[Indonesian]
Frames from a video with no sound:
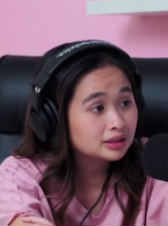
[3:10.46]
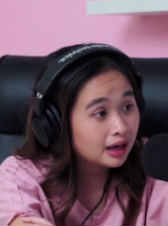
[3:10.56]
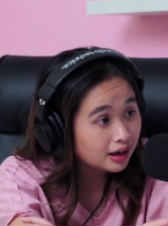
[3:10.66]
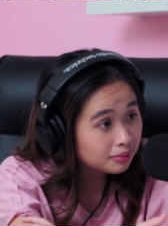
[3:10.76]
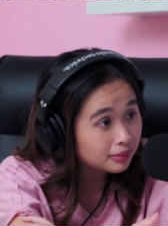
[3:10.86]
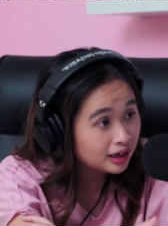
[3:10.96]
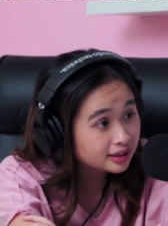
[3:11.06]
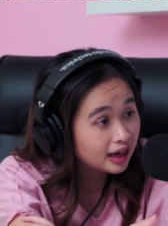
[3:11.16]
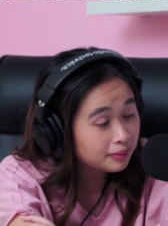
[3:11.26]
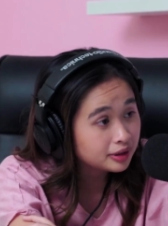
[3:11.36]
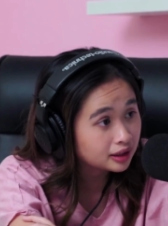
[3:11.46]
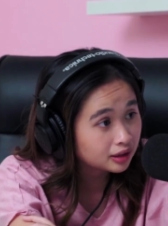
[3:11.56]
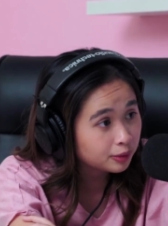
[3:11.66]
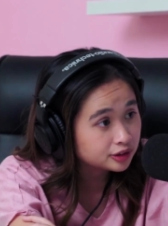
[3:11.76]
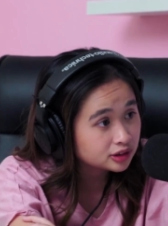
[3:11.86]
sekarang mbak lagi hamil
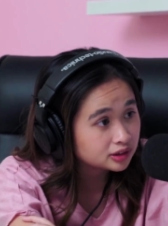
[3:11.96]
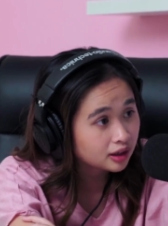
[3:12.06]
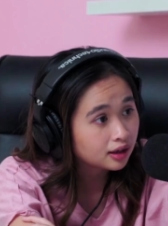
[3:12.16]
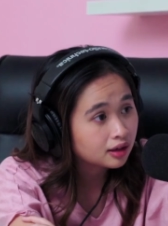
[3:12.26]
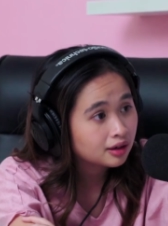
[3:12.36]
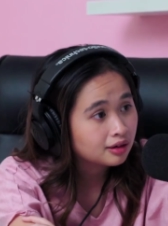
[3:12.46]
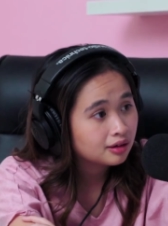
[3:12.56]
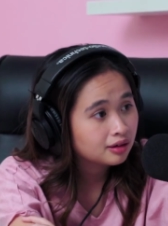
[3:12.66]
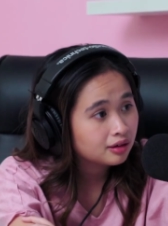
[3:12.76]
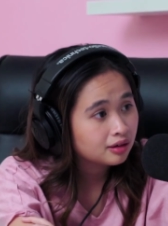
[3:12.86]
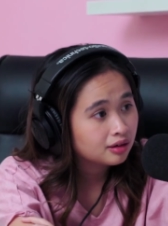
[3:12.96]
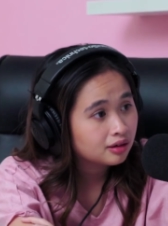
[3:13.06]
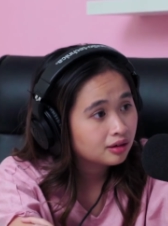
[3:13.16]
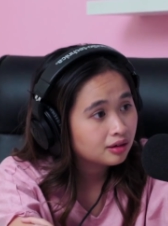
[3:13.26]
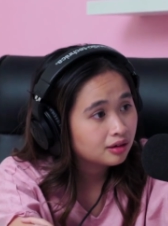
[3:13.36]
nih iya. posisinya ya, posisinya
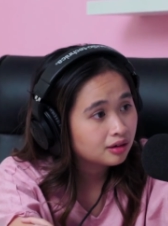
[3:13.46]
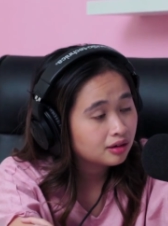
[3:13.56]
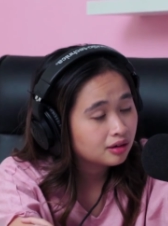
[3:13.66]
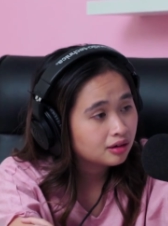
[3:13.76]
lagi hamil dan